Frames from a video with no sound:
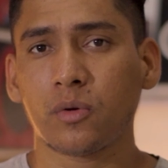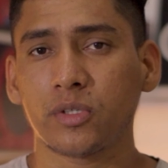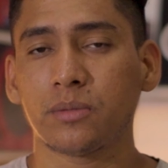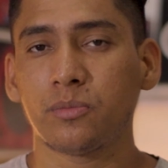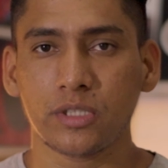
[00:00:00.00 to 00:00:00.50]

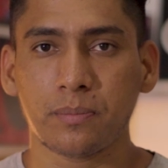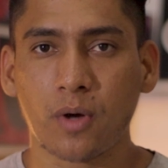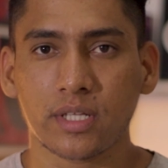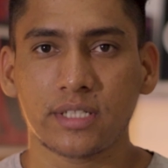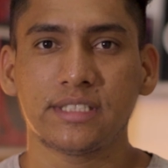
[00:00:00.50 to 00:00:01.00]
coisa muito
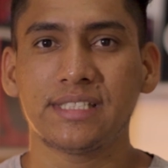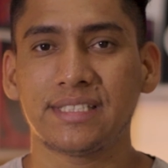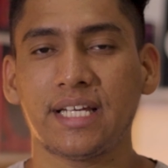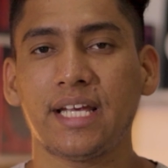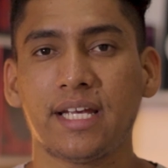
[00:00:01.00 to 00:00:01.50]
importante
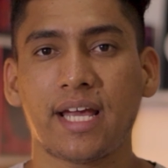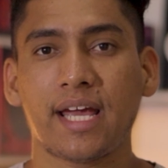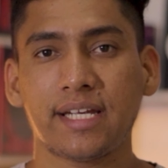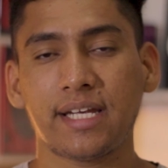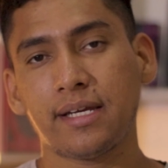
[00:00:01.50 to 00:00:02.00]
dizer
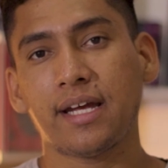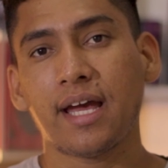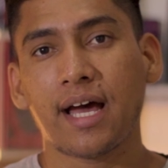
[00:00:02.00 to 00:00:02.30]
é que